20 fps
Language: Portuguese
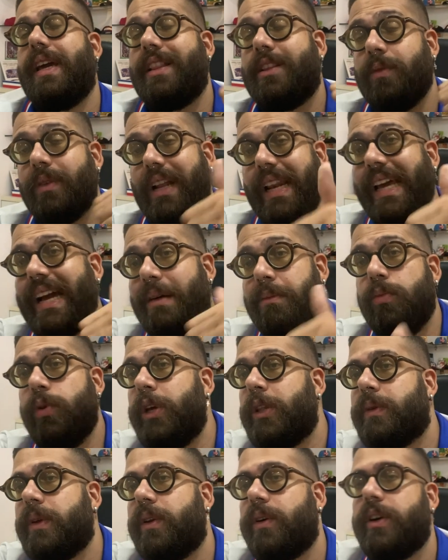Então clica
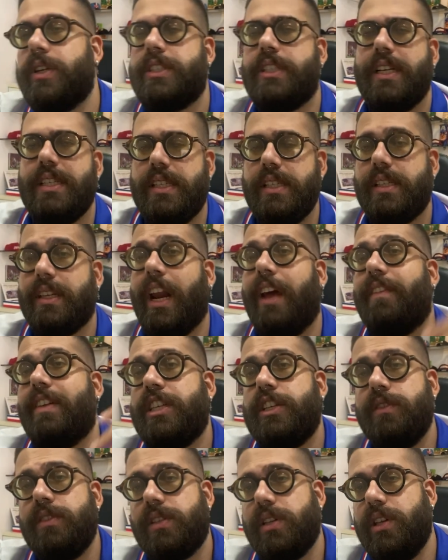muito aí no gostei, se inscreve,
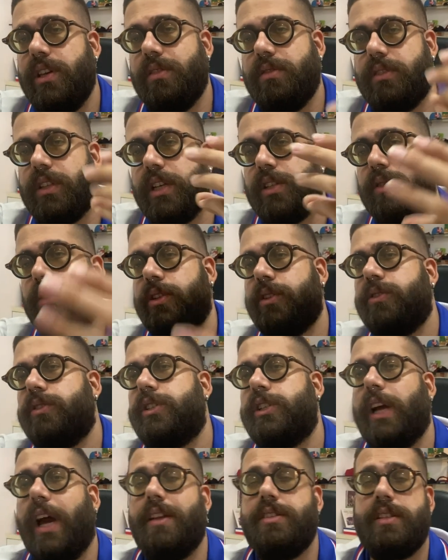ativa o sininho, três conteúdos
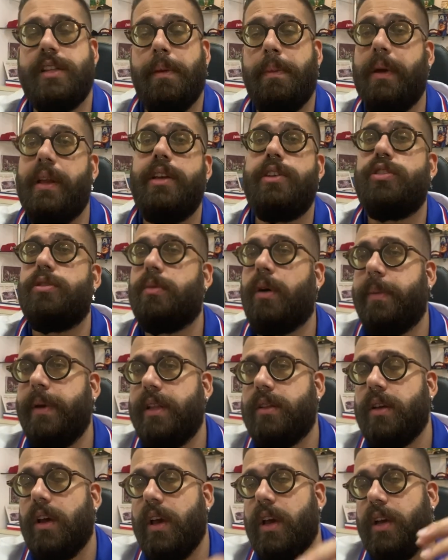diários, independente do
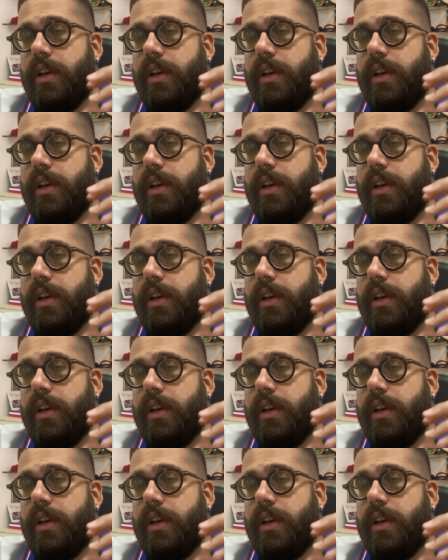momento,